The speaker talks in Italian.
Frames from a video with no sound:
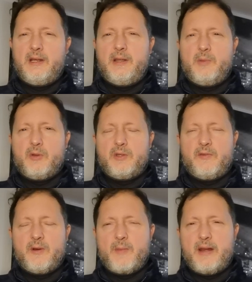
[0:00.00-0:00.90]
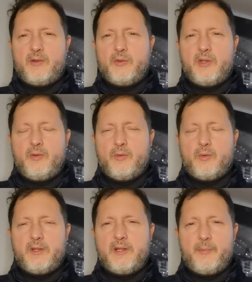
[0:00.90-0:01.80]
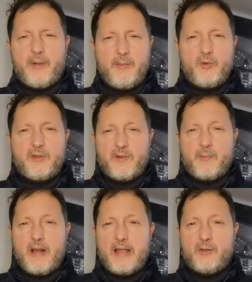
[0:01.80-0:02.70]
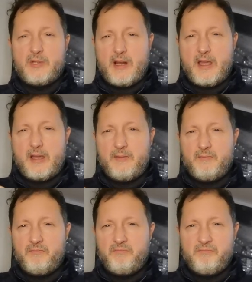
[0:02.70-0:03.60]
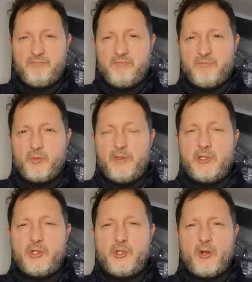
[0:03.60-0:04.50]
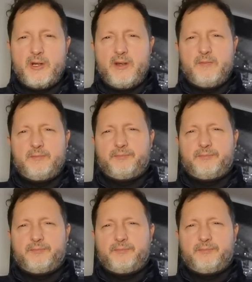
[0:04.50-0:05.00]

è libero di firmare con chiunque, dal primo di febbraio, tra 15 giorni,